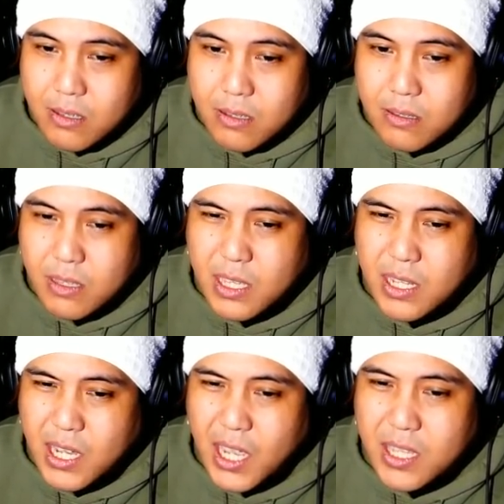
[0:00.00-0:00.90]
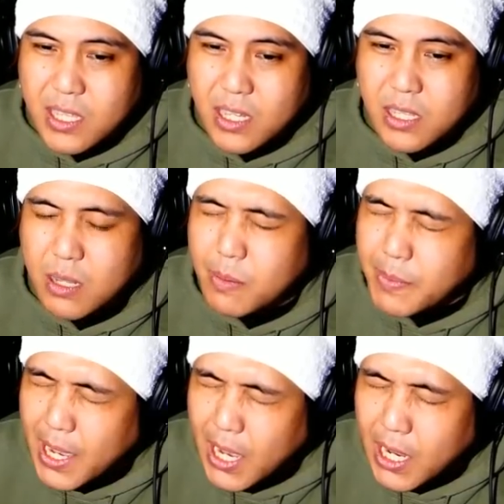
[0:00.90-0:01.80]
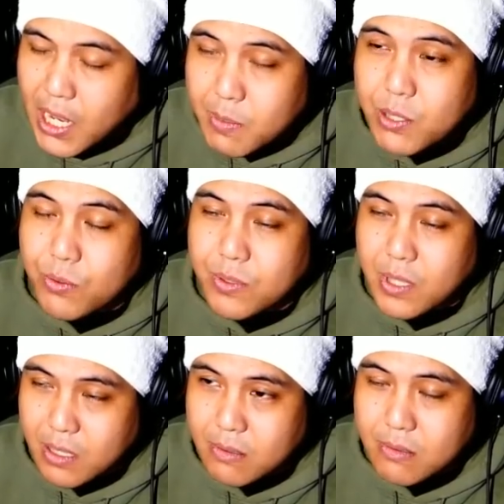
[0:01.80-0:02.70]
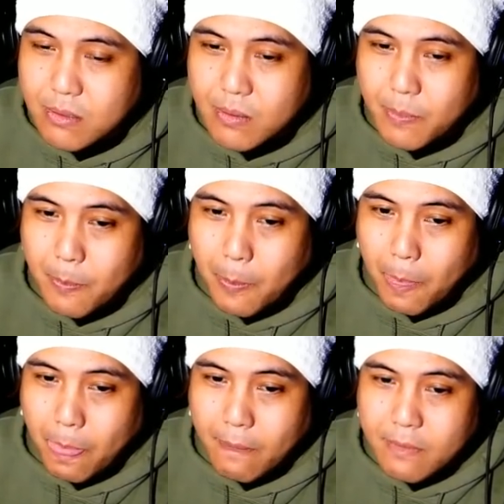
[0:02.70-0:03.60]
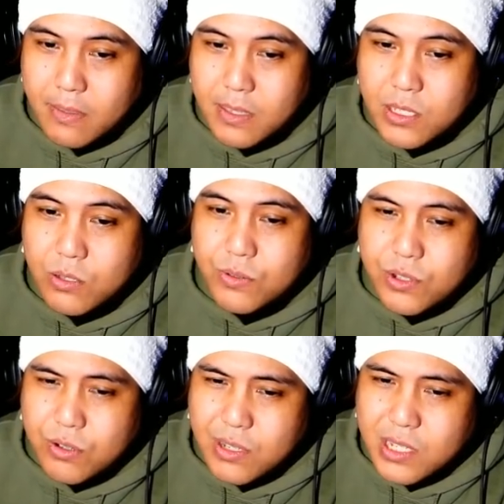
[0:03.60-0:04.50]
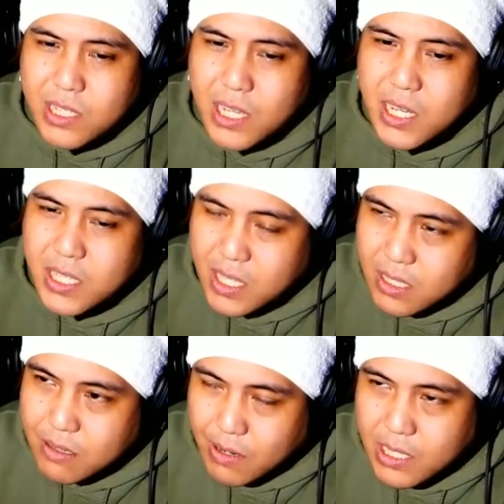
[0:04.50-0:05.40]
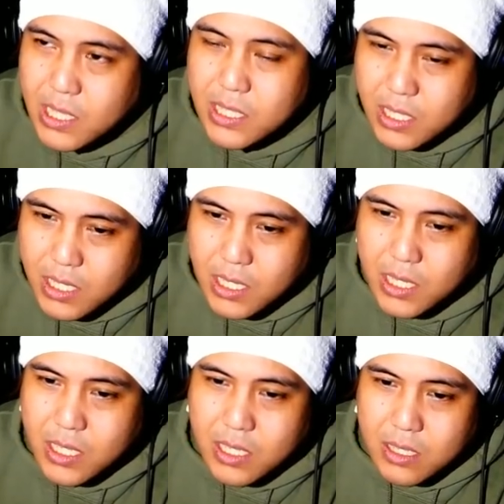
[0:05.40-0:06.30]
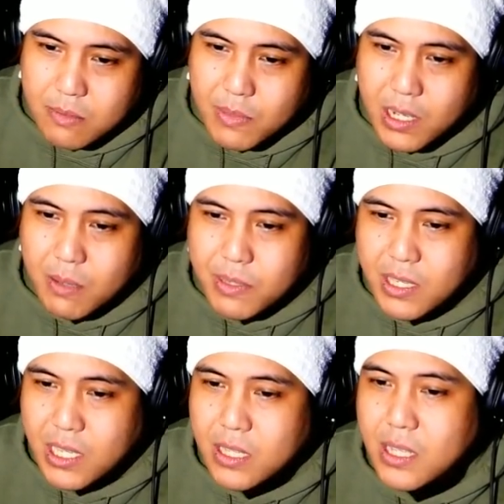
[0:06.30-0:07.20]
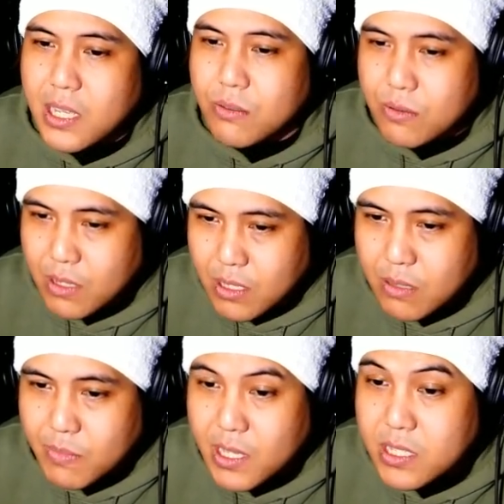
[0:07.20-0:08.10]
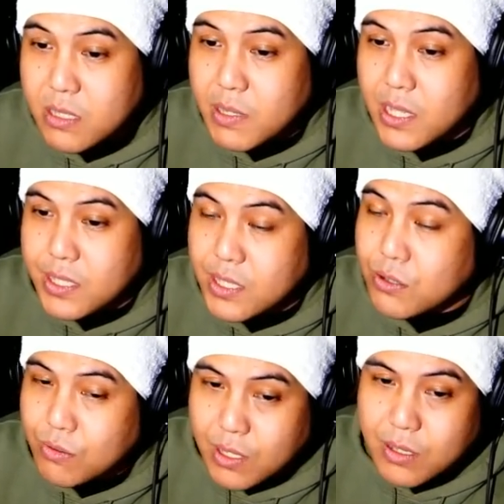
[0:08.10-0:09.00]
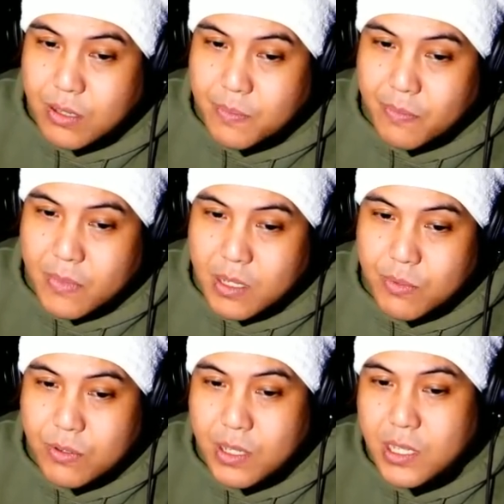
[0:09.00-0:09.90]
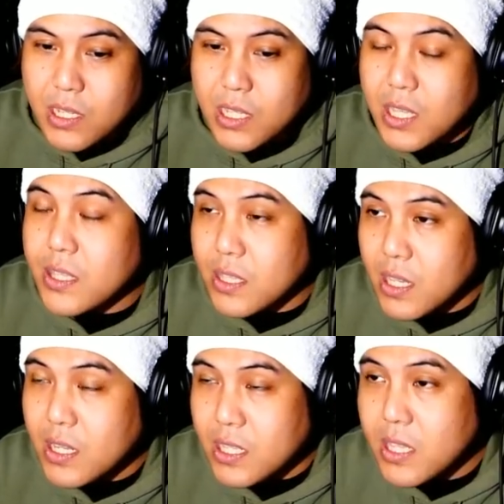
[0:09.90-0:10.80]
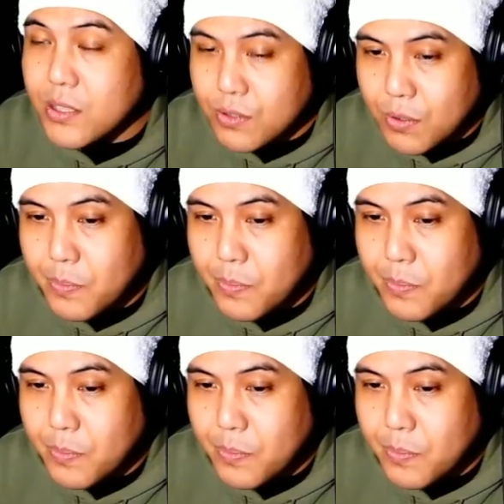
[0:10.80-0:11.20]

家に帰ってきたらテレビばっか見とって、で一度注意してあげてって言われたんで、まあ、髪切った後に、まあ、休みだったんでしょうね、三郎さん家にいたんで部屋に行ったんですよ。